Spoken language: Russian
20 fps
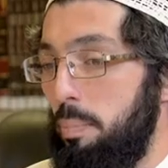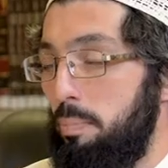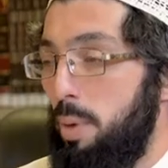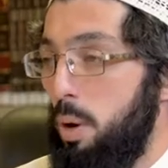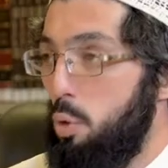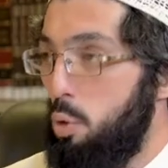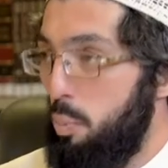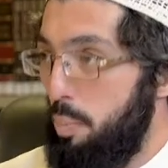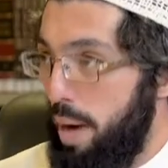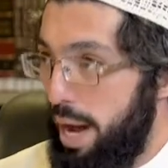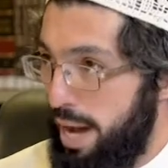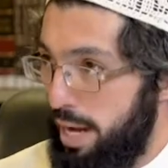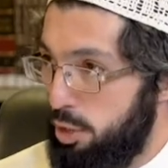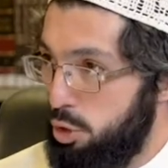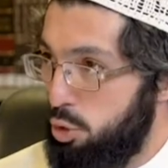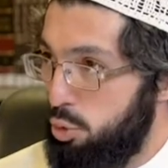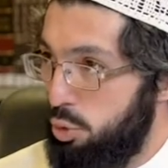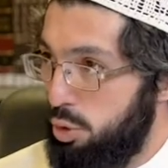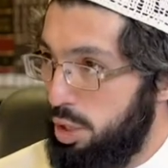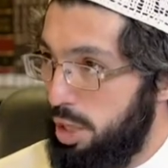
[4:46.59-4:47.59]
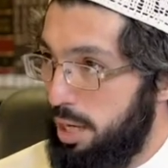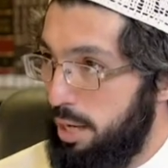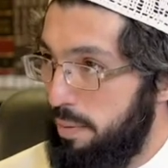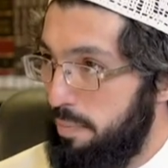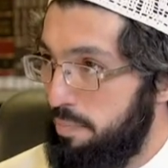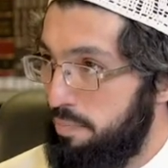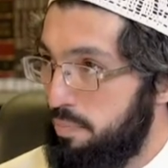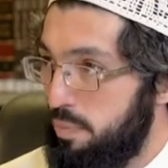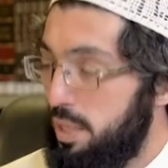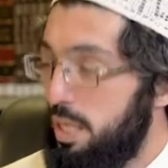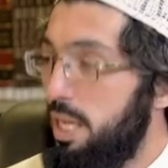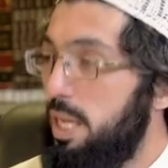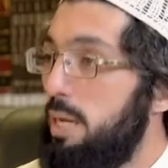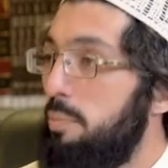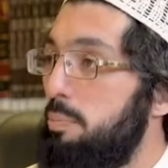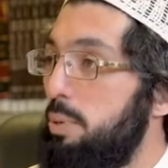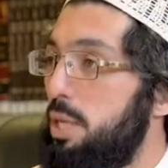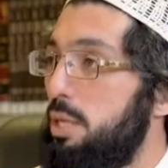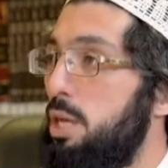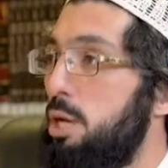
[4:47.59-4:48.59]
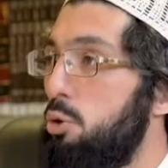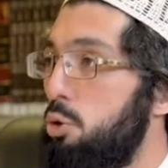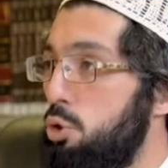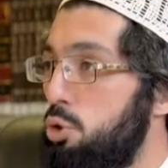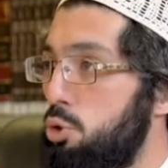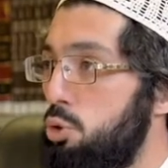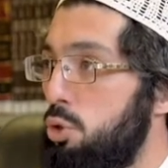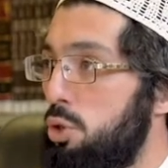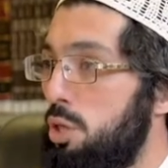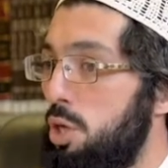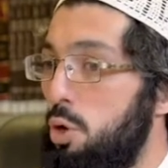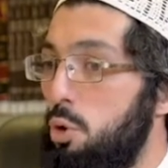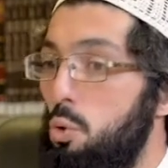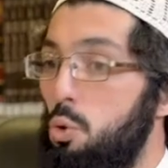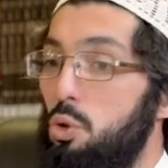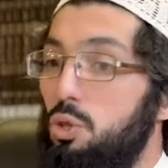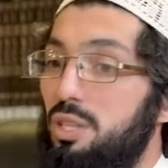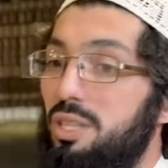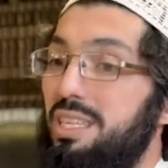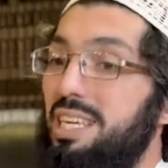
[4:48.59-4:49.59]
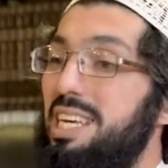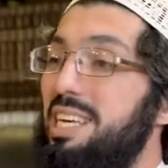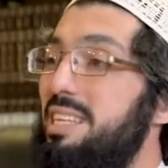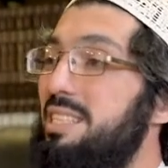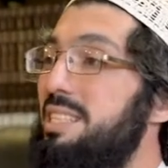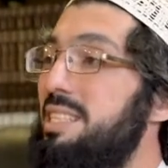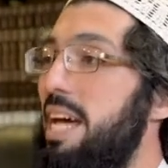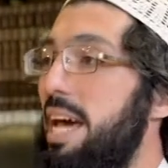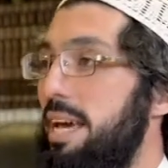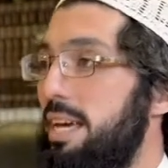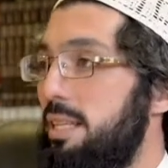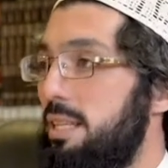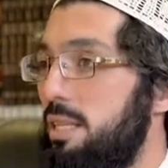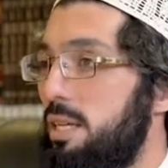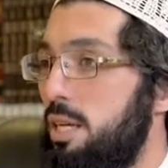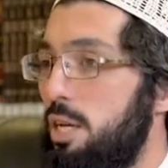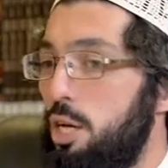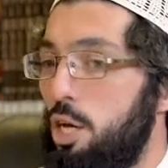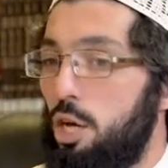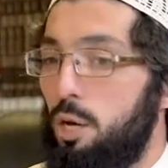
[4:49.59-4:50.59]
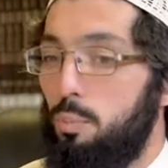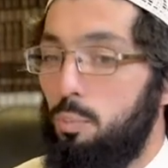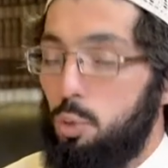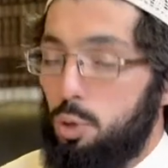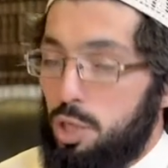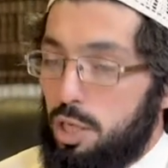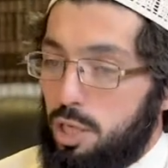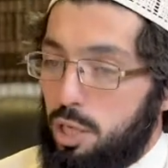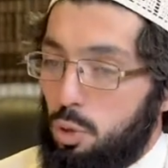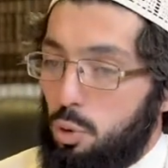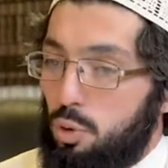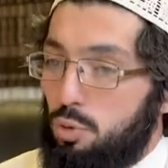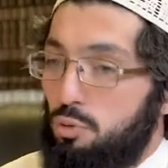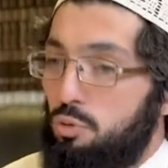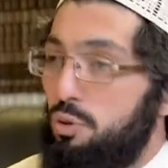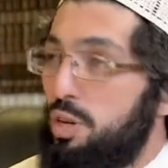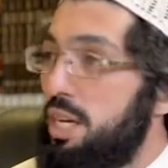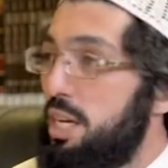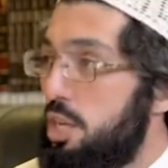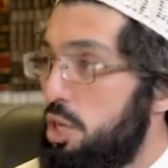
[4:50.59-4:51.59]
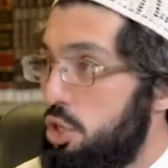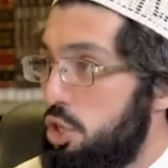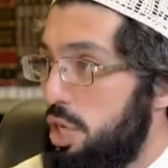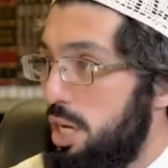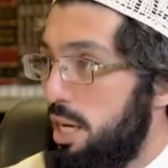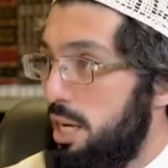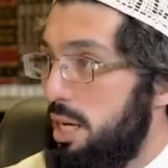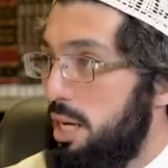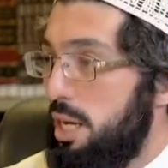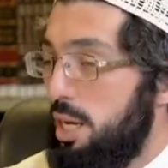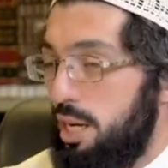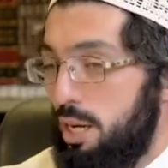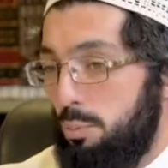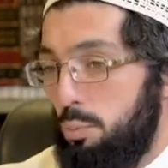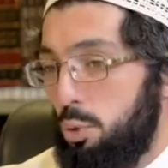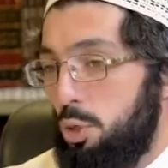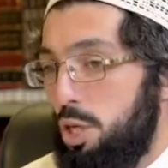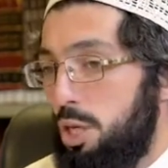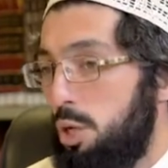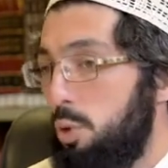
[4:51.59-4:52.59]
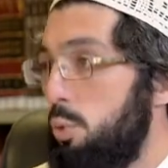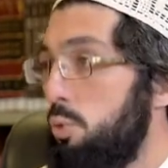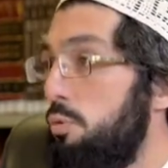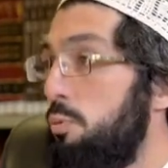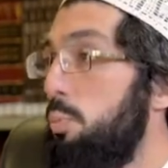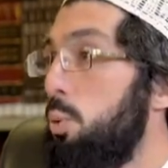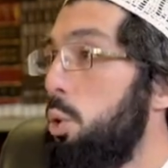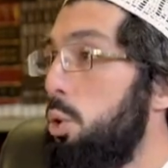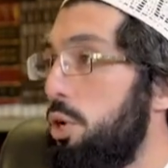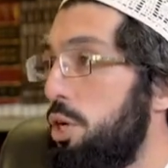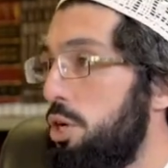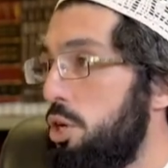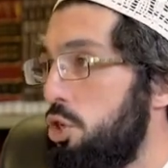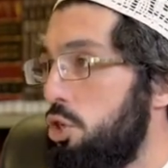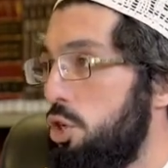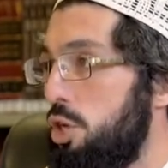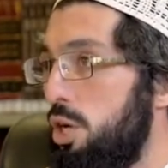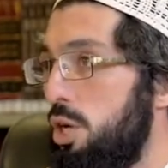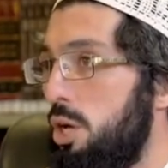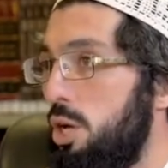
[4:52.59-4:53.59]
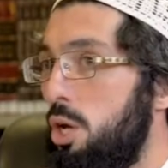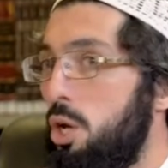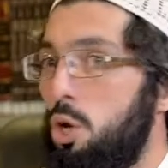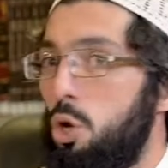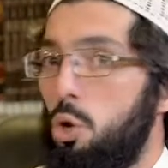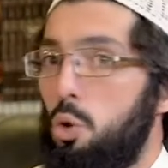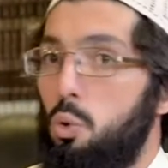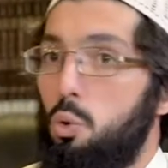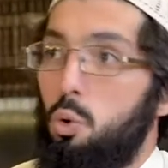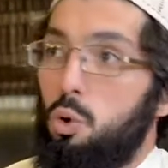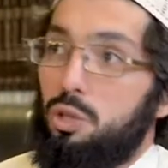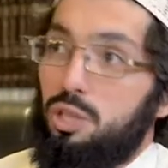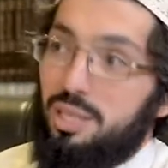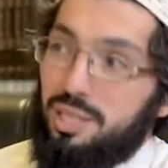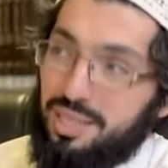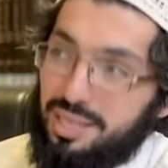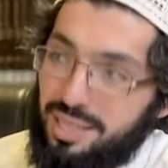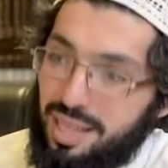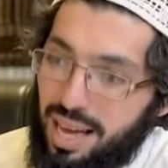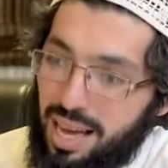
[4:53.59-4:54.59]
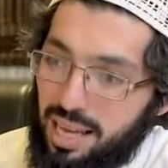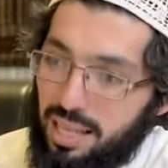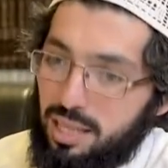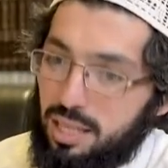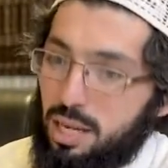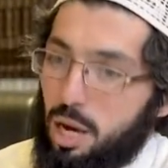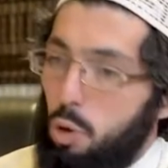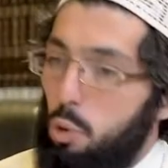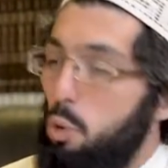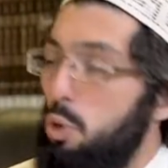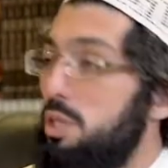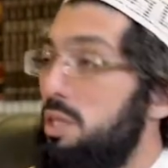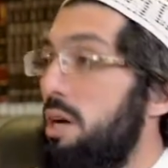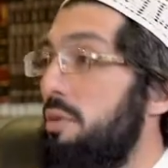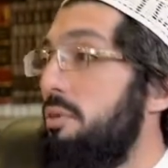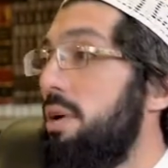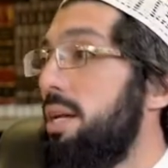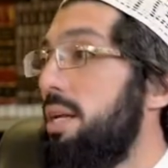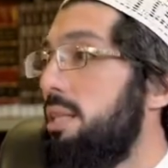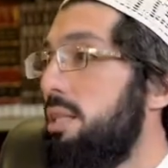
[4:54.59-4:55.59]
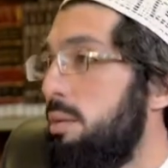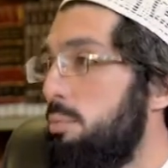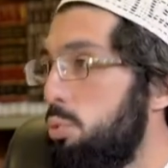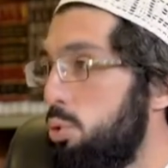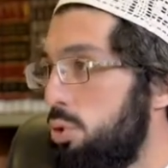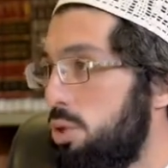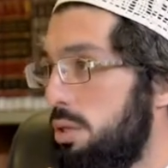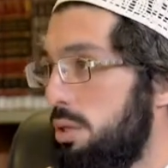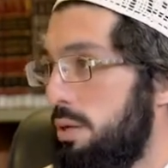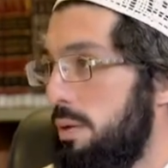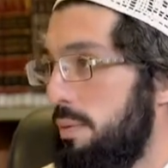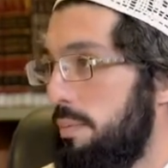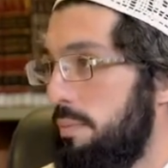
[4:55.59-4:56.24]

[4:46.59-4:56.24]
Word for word: покупает что-то, или продает что-то, он не знает, будет ли он в выигрыше или будет ли он в проигрыше. Он не знает, какой товар это будет.